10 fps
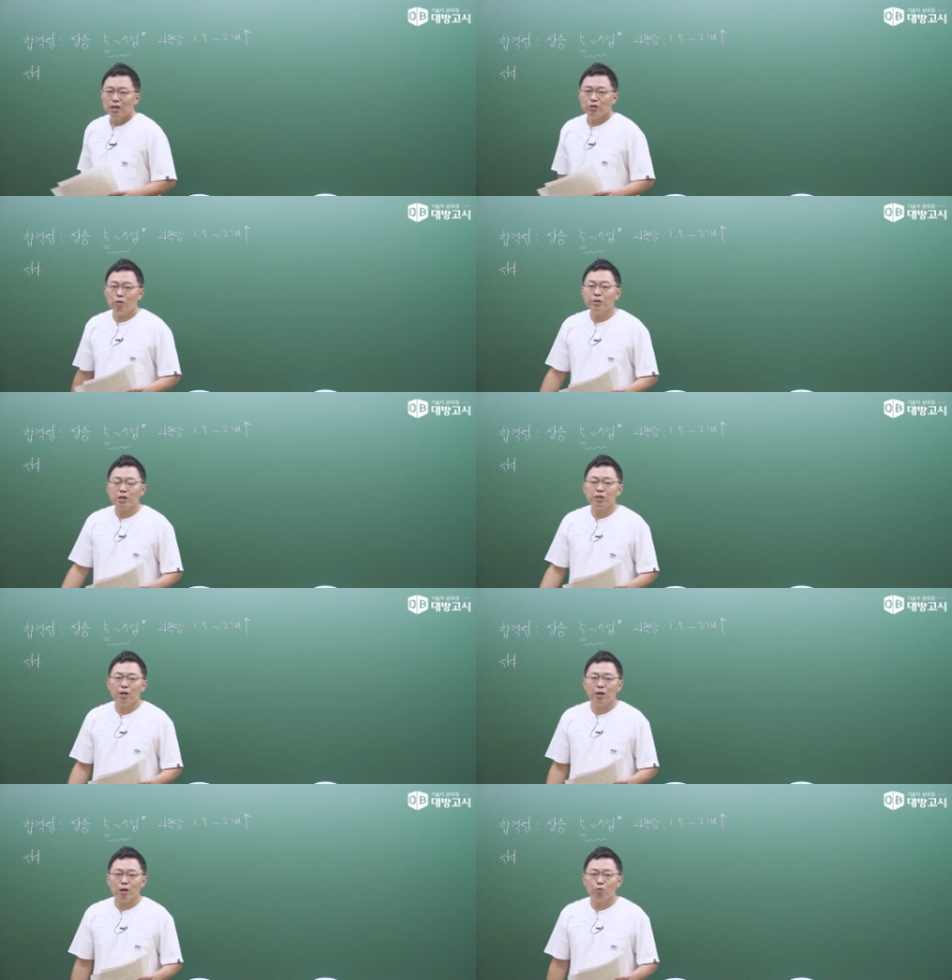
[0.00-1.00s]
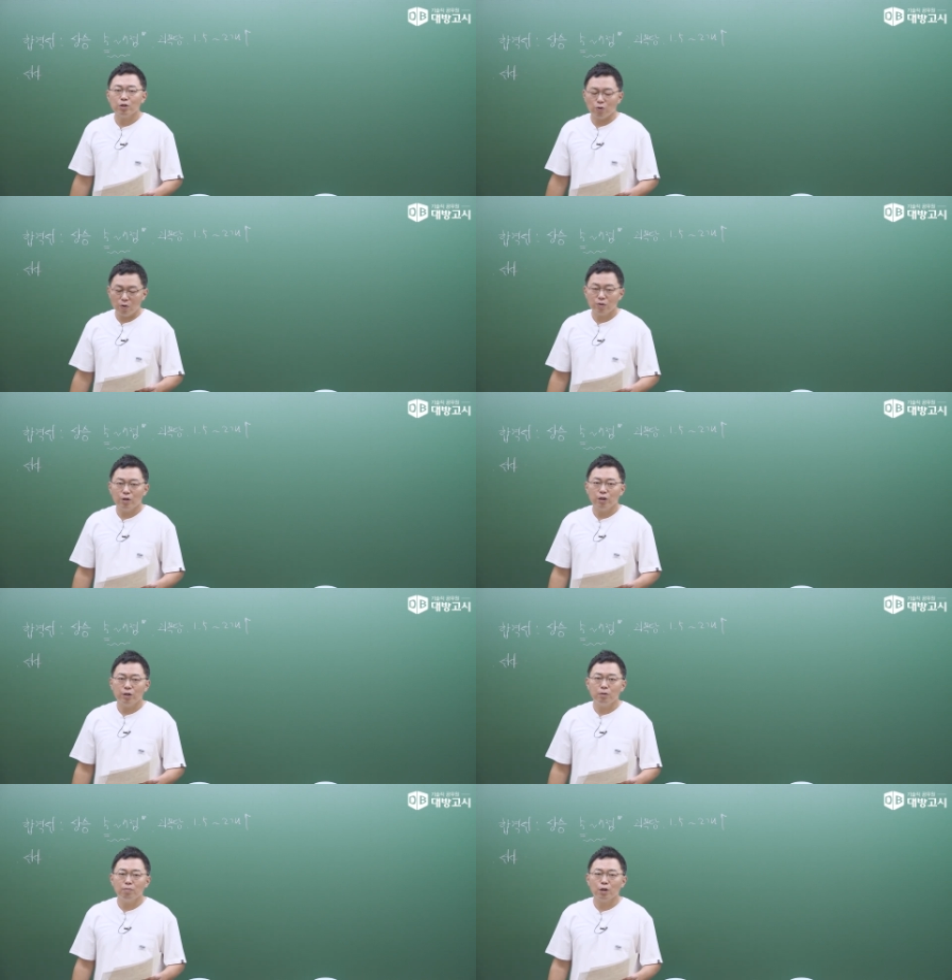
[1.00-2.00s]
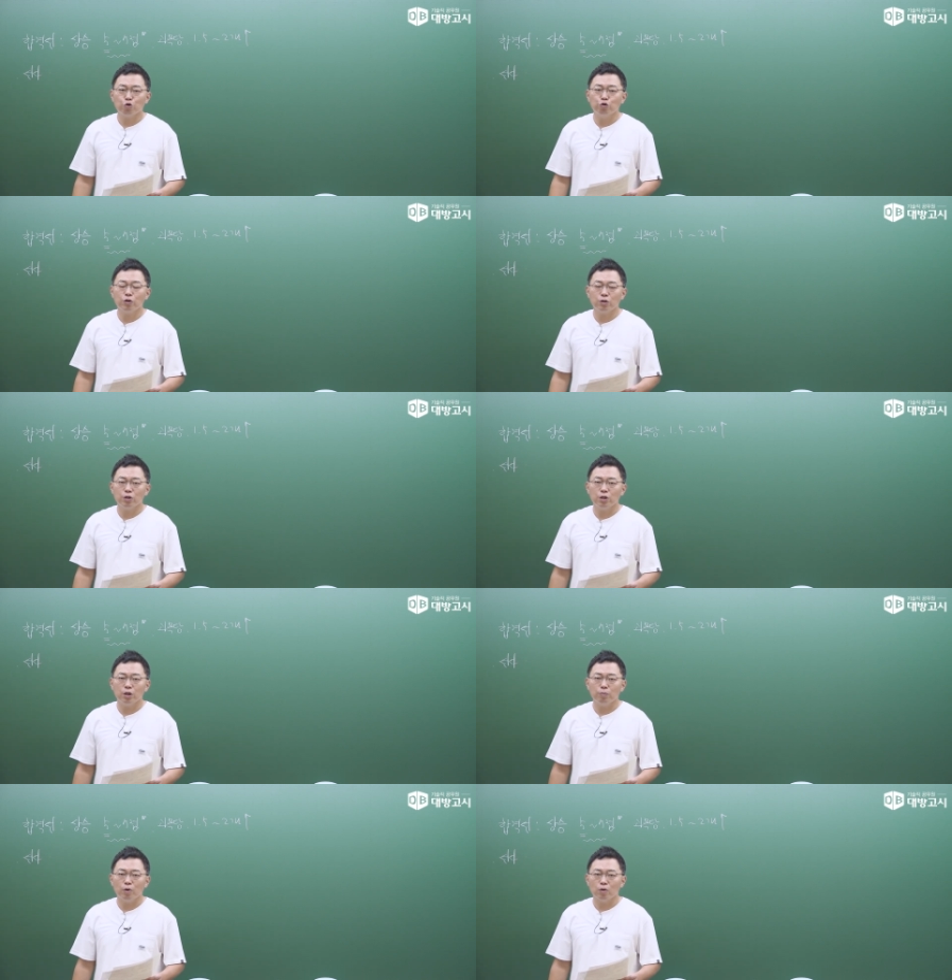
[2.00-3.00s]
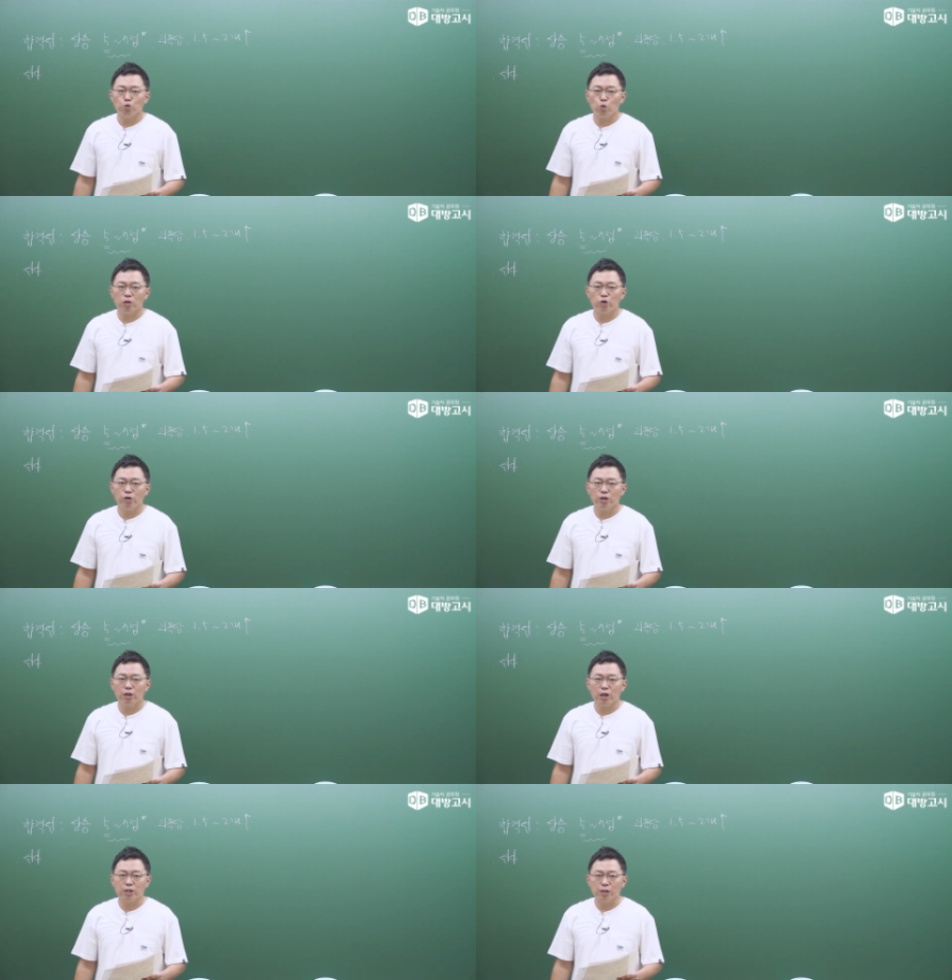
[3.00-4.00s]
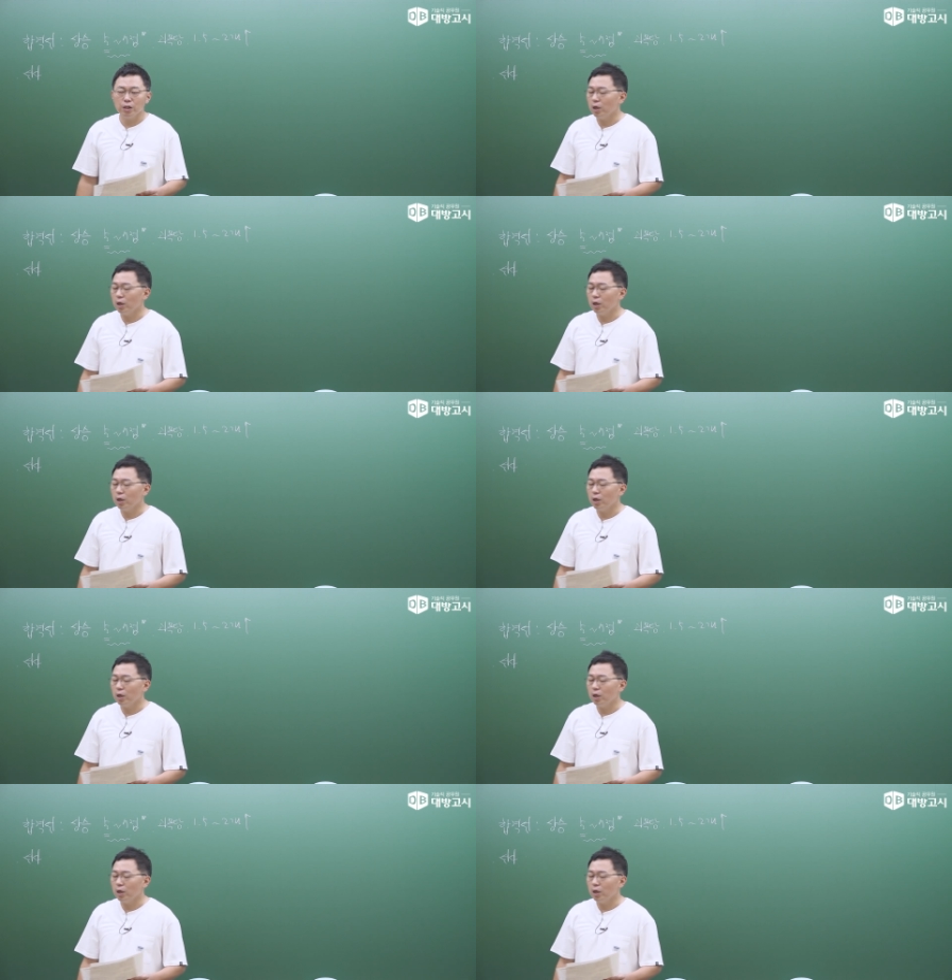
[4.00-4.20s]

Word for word: 선사시대라고 하죠. 예, 이른바 구석기, 뭐 초기 철기까지